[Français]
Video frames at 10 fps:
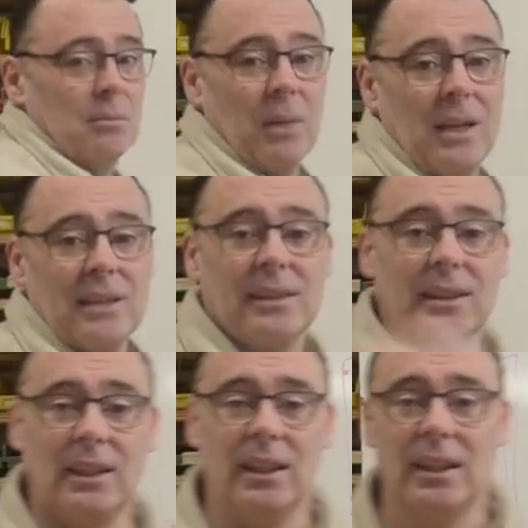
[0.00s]
bah là, ça
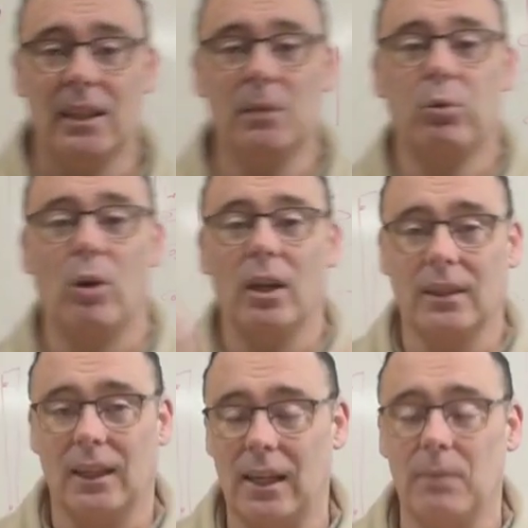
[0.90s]
y est, il pourra être
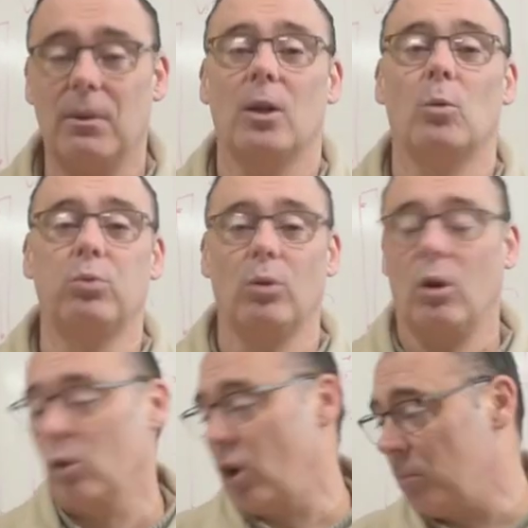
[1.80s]
réglable et on, pourra,
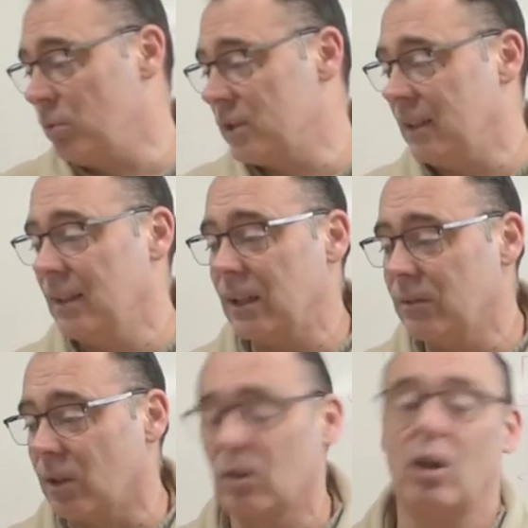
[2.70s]
on aura plus cette dérive
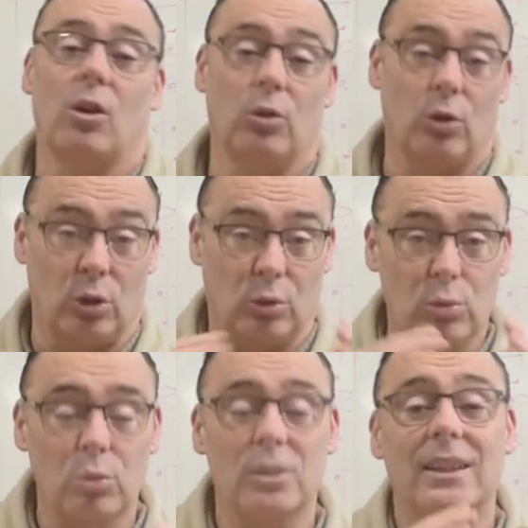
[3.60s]
dans le temps. Alors, on aura
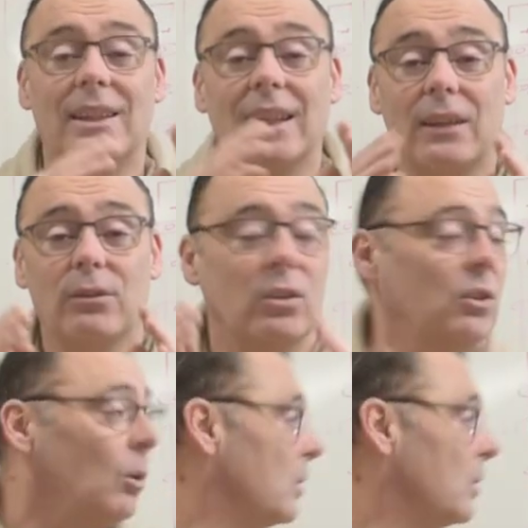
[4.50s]
toujours cette dérive dans le temps